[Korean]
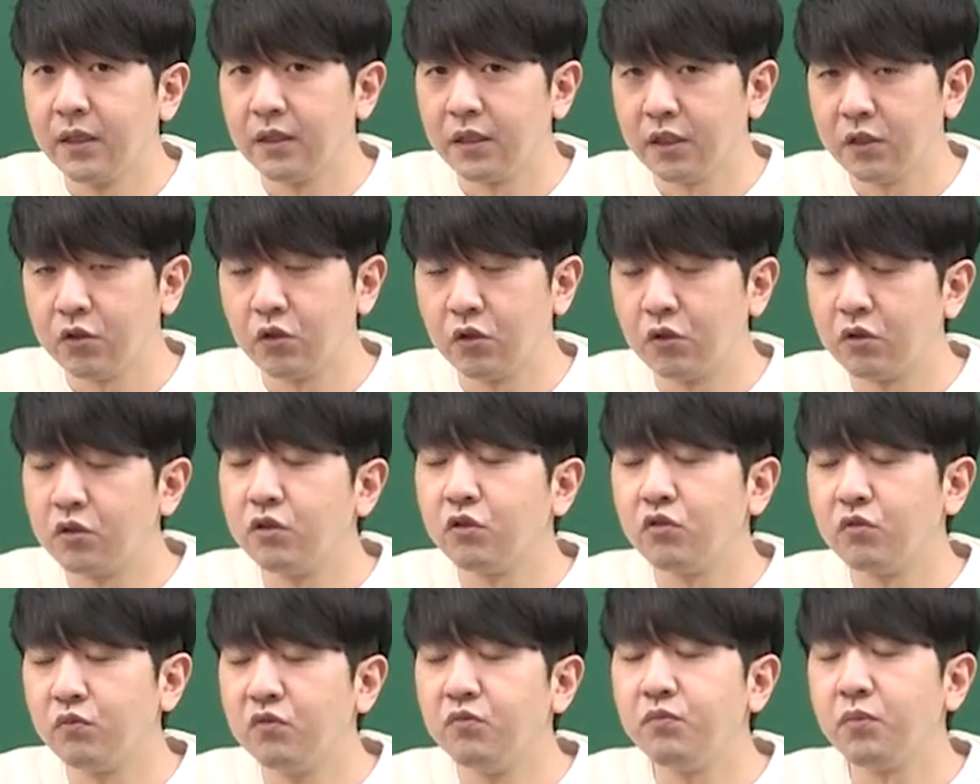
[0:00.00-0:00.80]
됐죠?
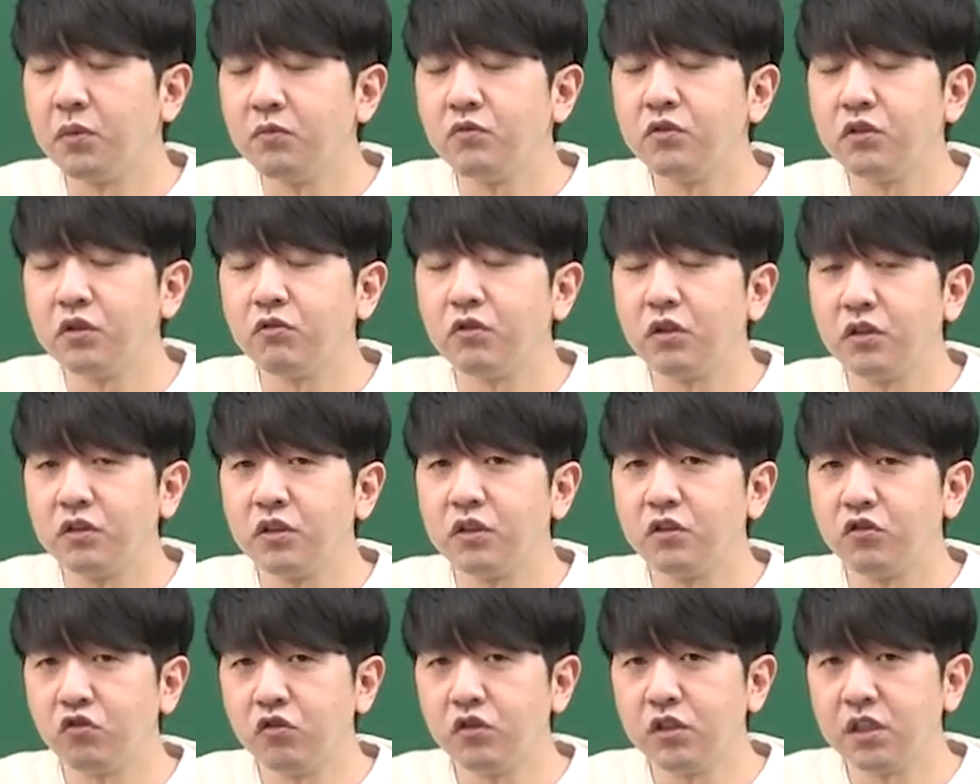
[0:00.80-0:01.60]
그리고 문법 문제도
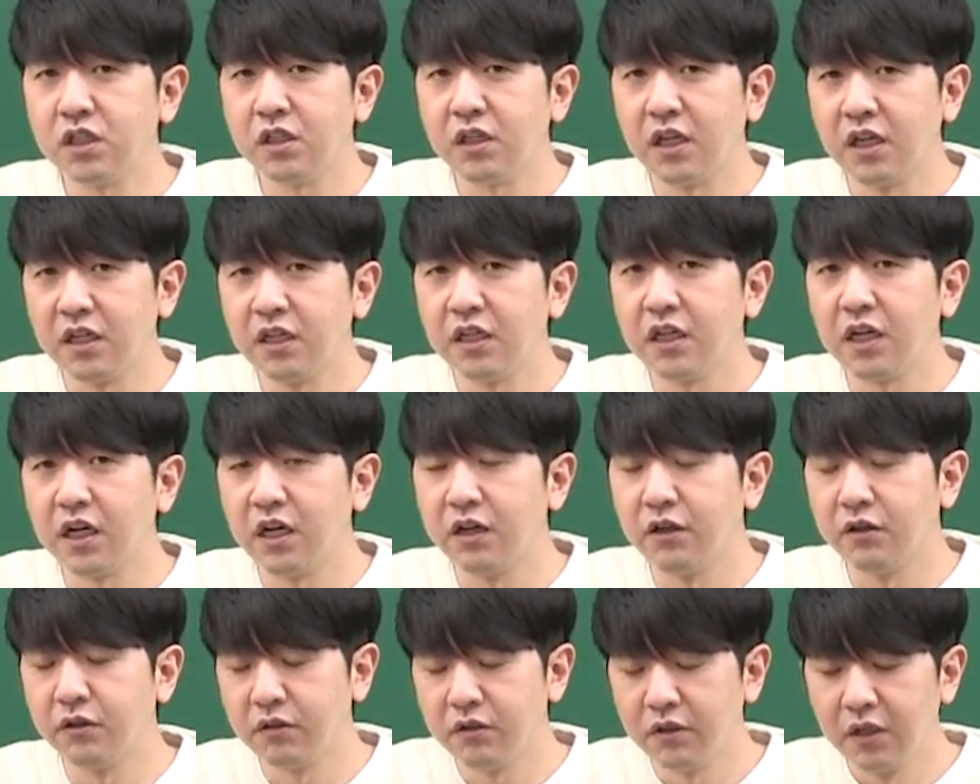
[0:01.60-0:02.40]
여전히
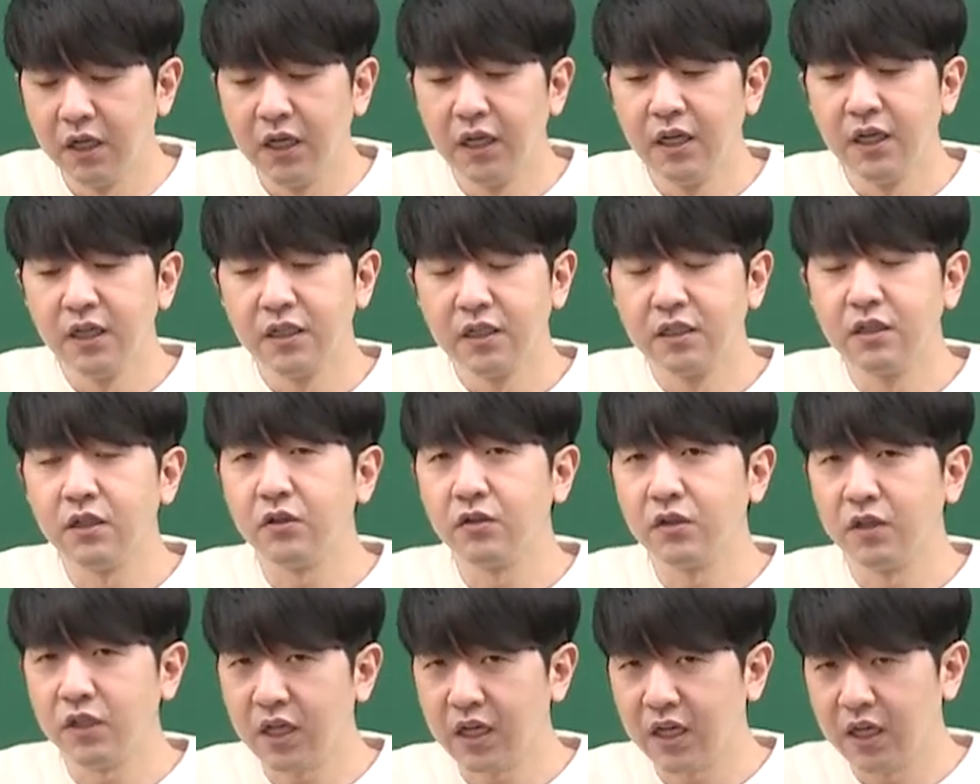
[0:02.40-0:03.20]
출제되니까요.
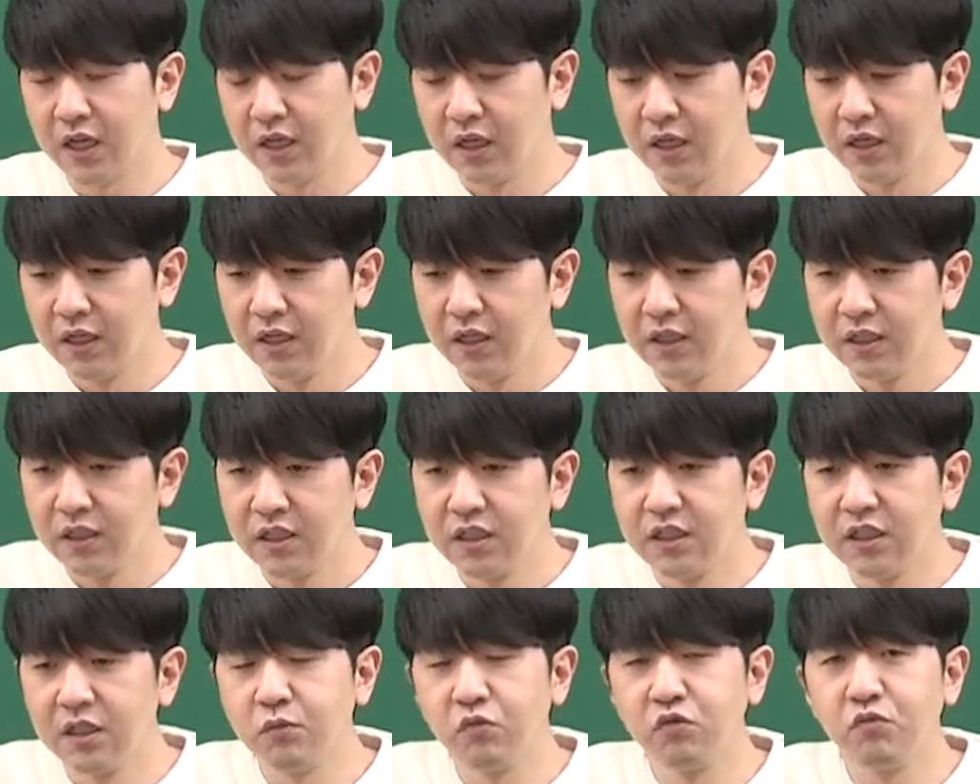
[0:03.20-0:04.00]
그런데
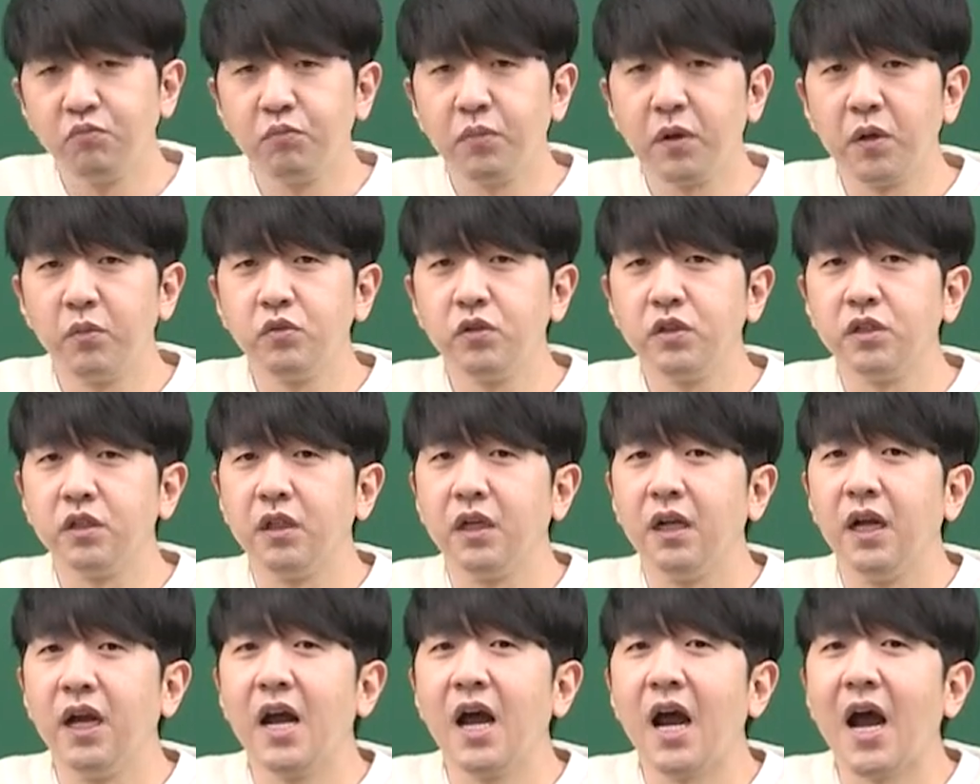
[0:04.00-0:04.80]
그
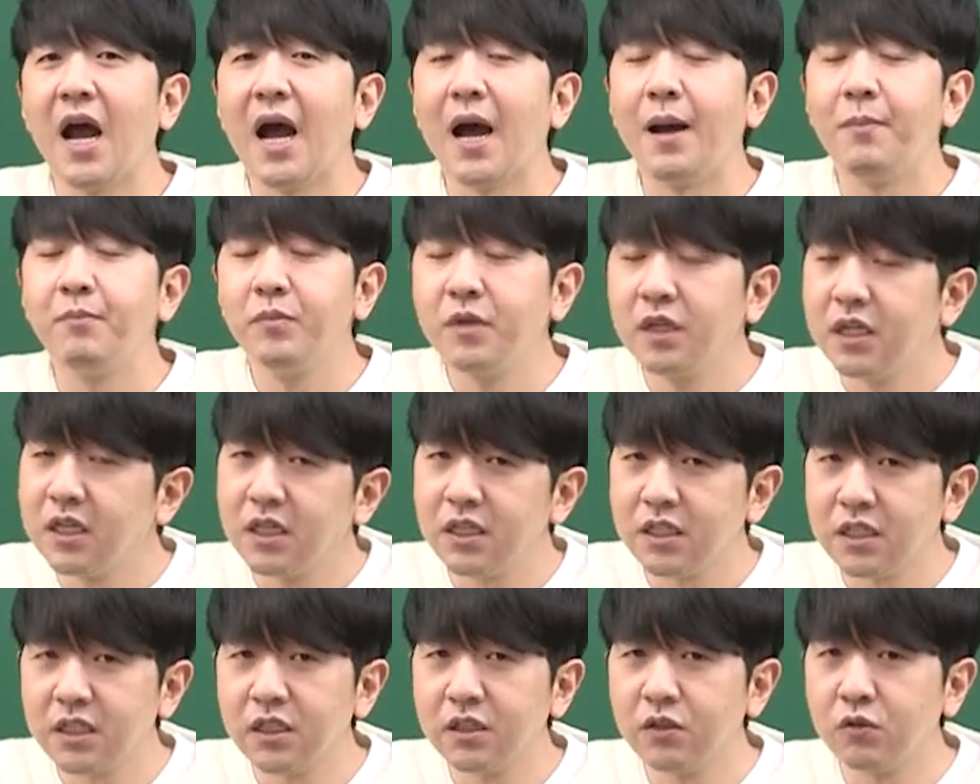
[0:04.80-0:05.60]
문법을
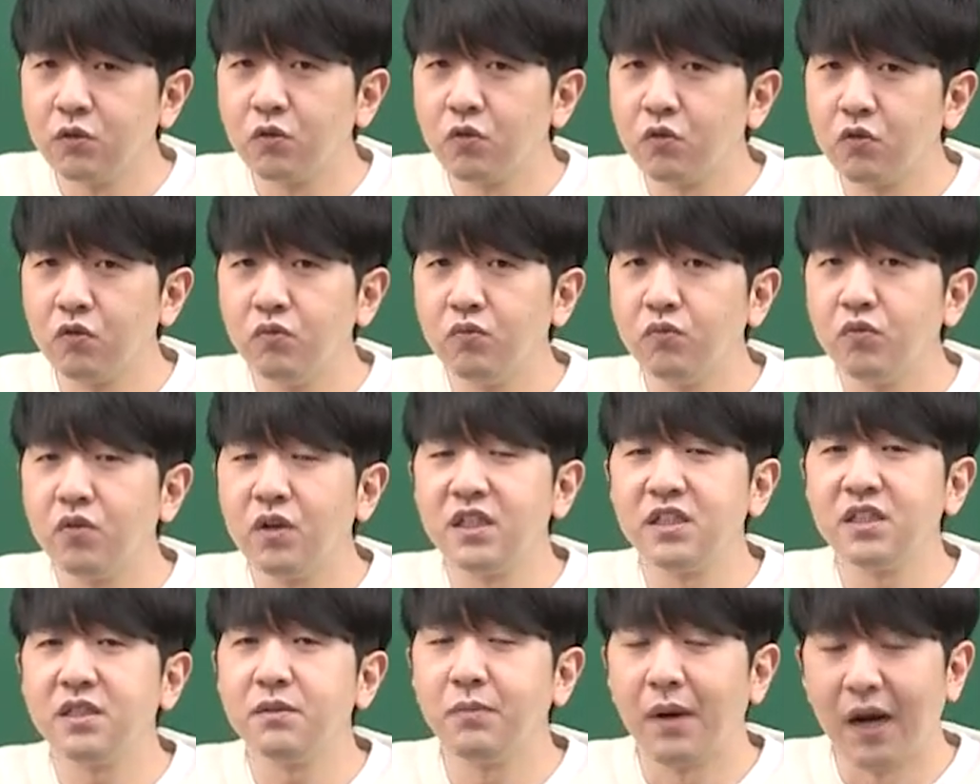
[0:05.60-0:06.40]
암기식으로
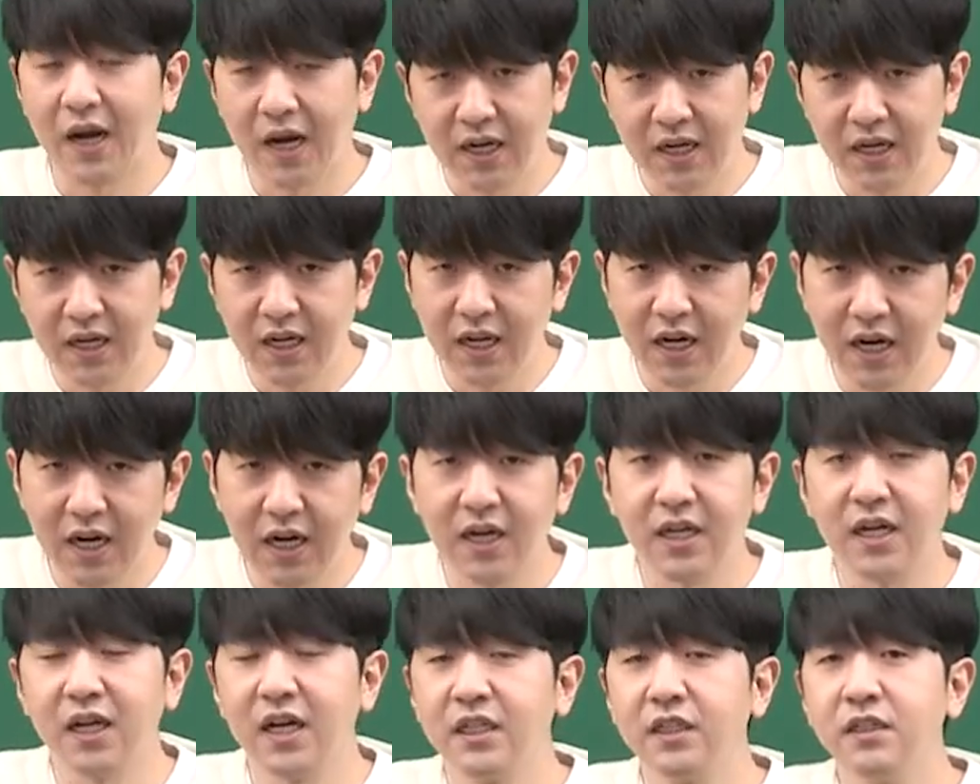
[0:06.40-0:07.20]
공부하지
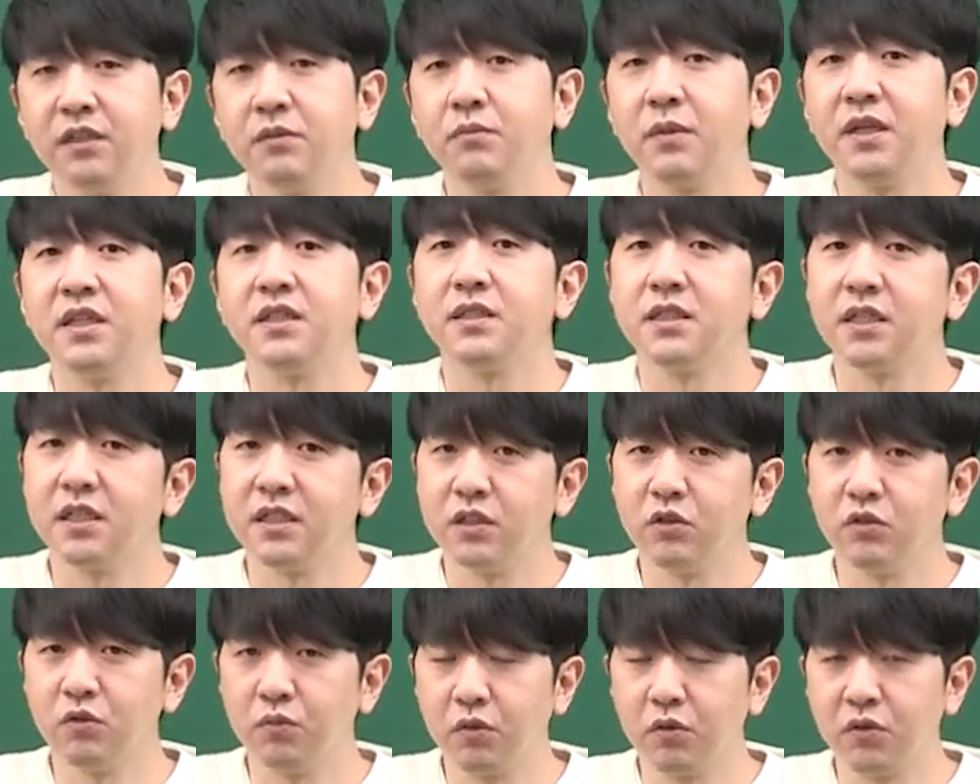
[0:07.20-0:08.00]
말라라는
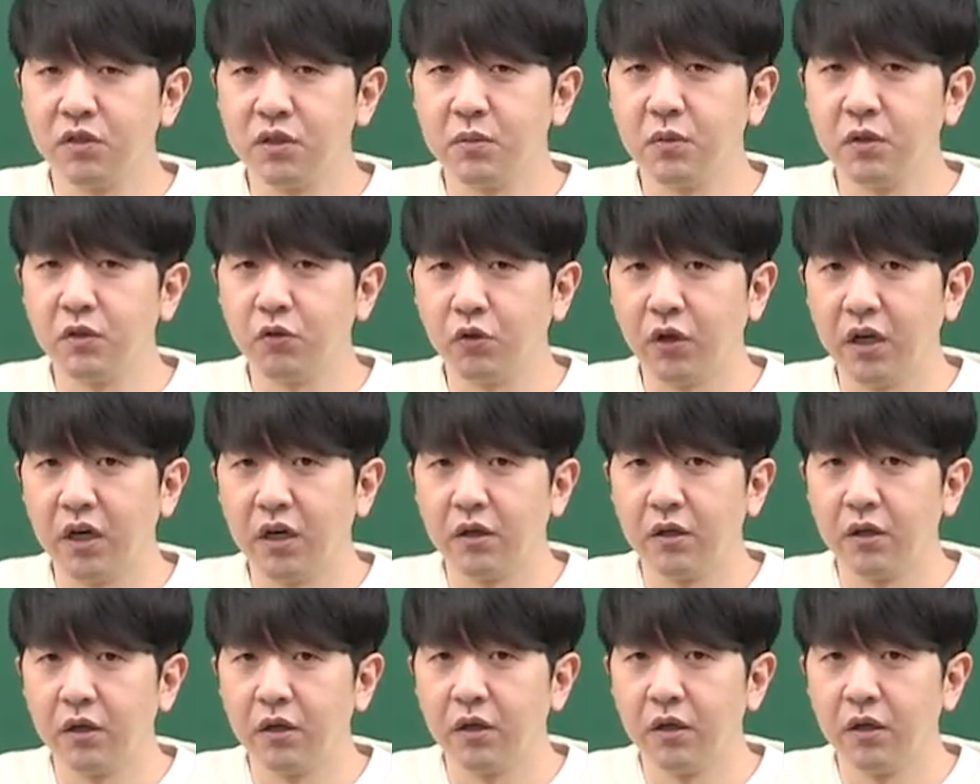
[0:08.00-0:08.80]
메시지로 보시면 돼요.